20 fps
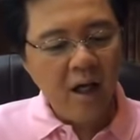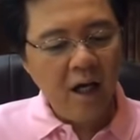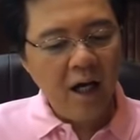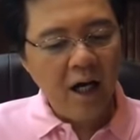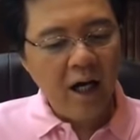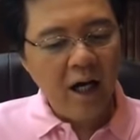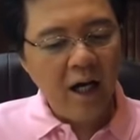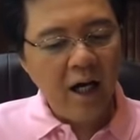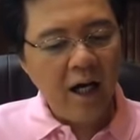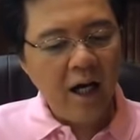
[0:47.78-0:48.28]

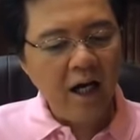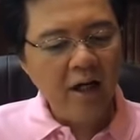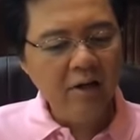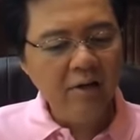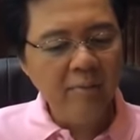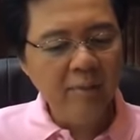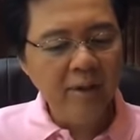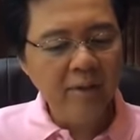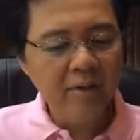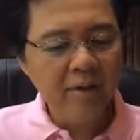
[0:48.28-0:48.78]
Uh, ah, ano
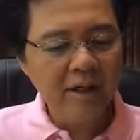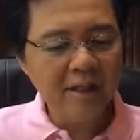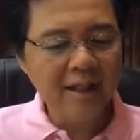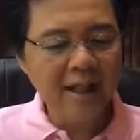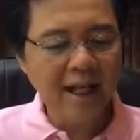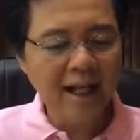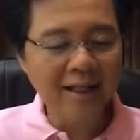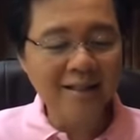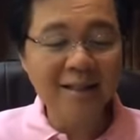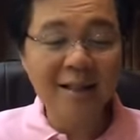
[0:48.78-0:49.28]
ba yung
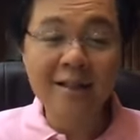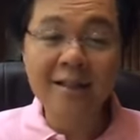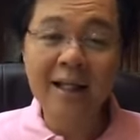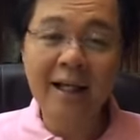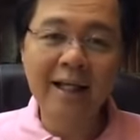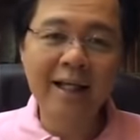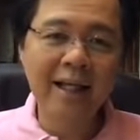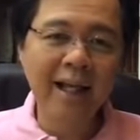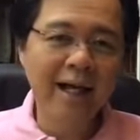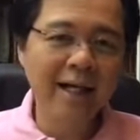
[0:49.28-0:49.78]
kadalasang
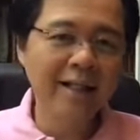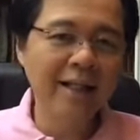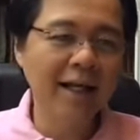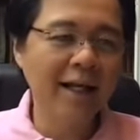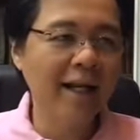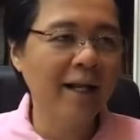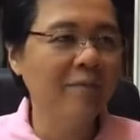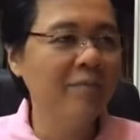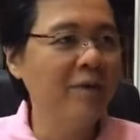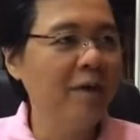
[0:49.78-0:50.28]
dahilan
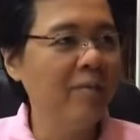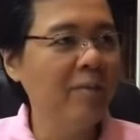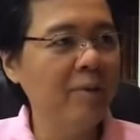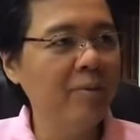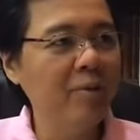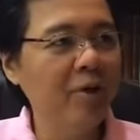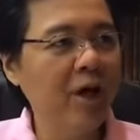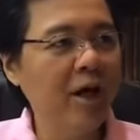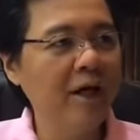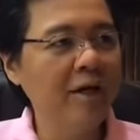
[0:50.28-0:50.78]
nararamdaman mo
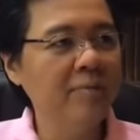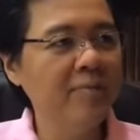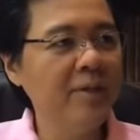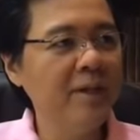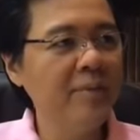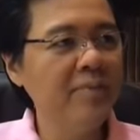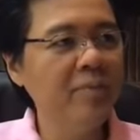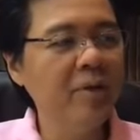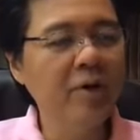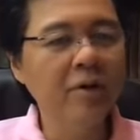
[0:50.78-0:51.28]
yung heartbeat
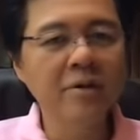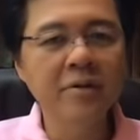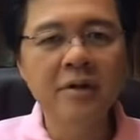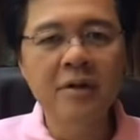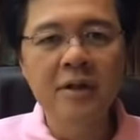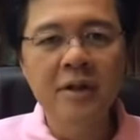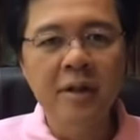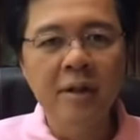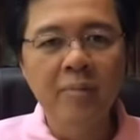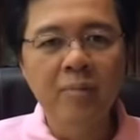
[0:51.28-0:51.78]
mo?
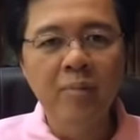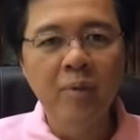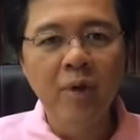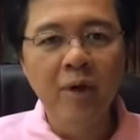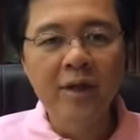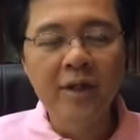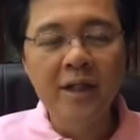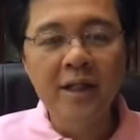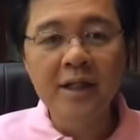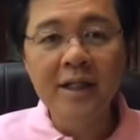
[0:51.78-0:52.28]

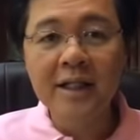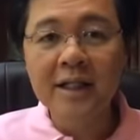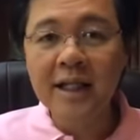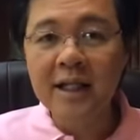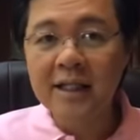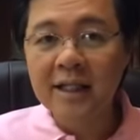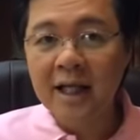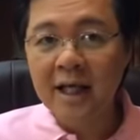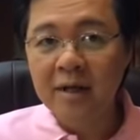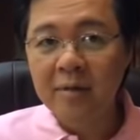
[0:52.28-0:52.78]
Pwedeng
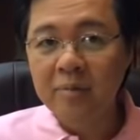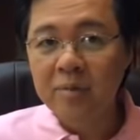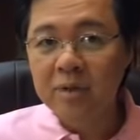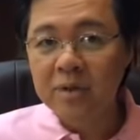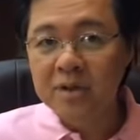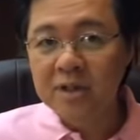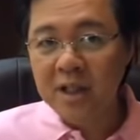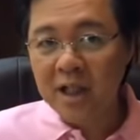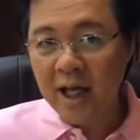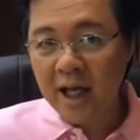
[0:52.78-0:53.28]

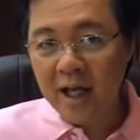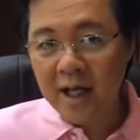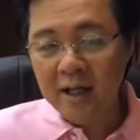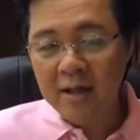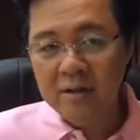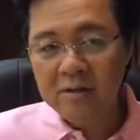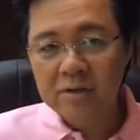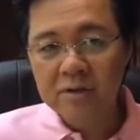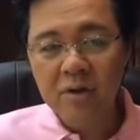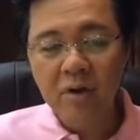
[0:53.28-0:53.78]
ninenervyos
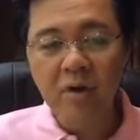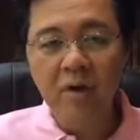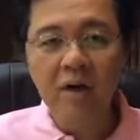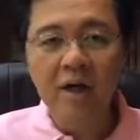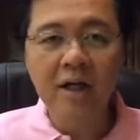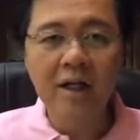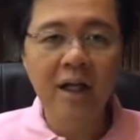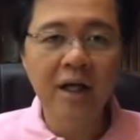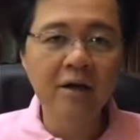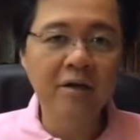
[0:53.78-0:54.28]
lang, so
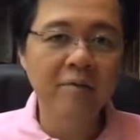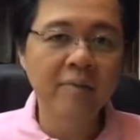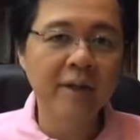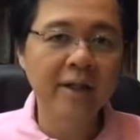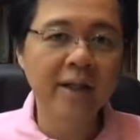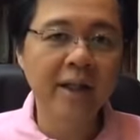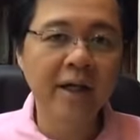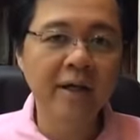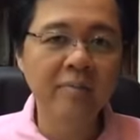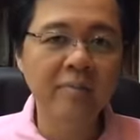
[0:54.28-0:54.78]
okay lang kung may
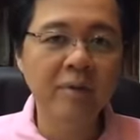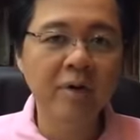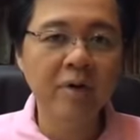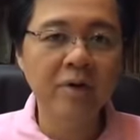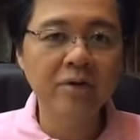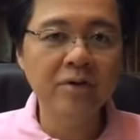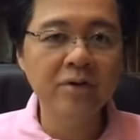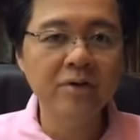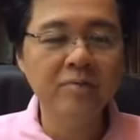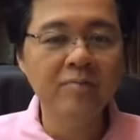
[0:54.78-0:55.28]

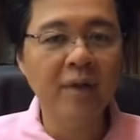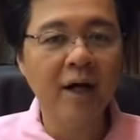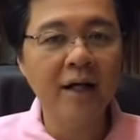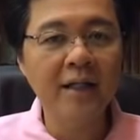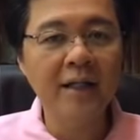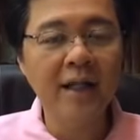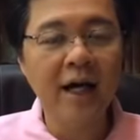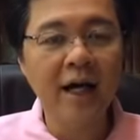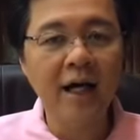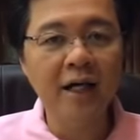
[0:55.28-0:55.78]
nervyos. Baka
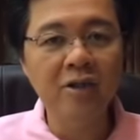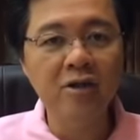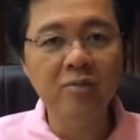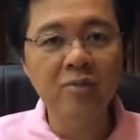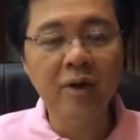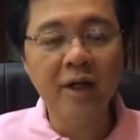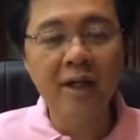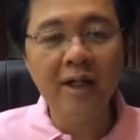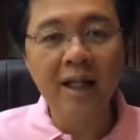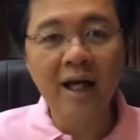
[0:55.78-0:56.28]
nakainom
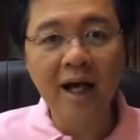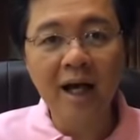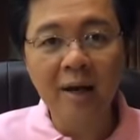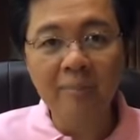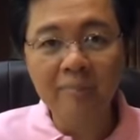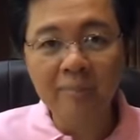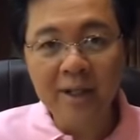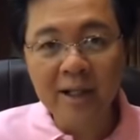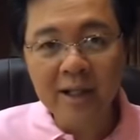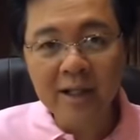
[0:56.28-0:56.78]
kayo ng
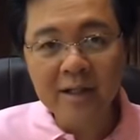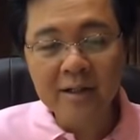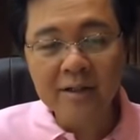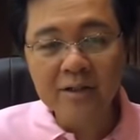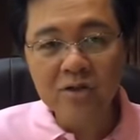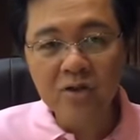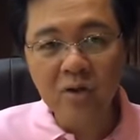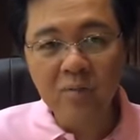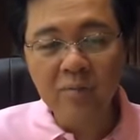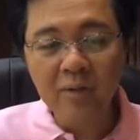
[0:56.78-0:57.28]
kape,
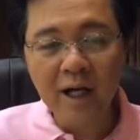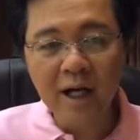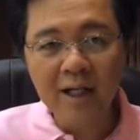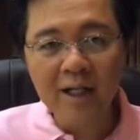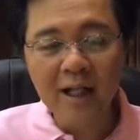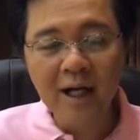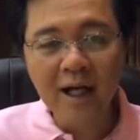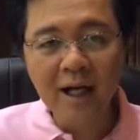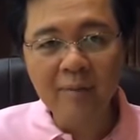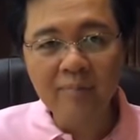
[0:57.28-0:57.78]
sobrahan
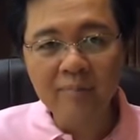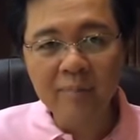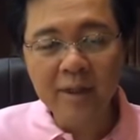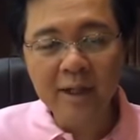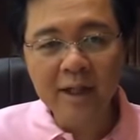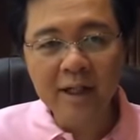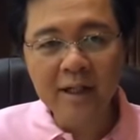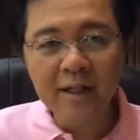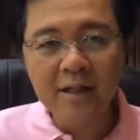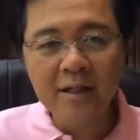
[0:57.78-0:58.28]
ng
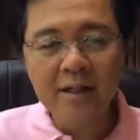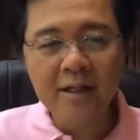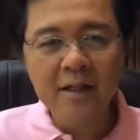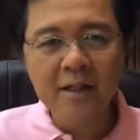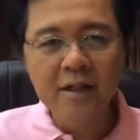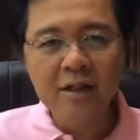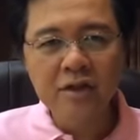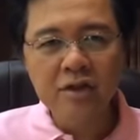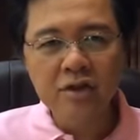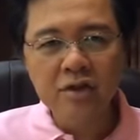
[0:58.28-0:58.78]
kape,
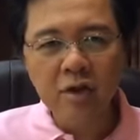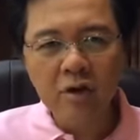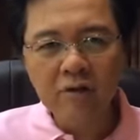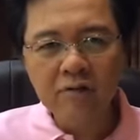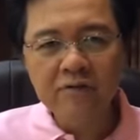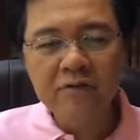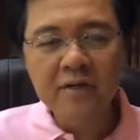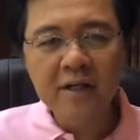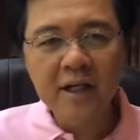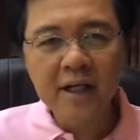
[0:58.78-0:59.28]

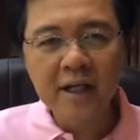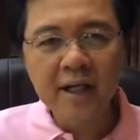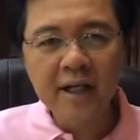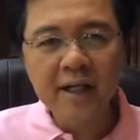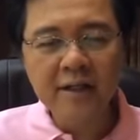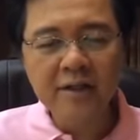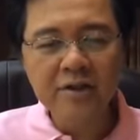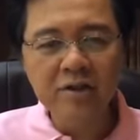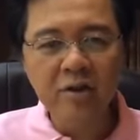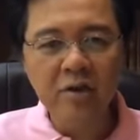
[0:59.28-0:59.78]
soft
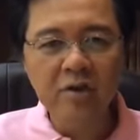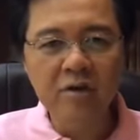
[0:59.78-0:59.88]
drinks o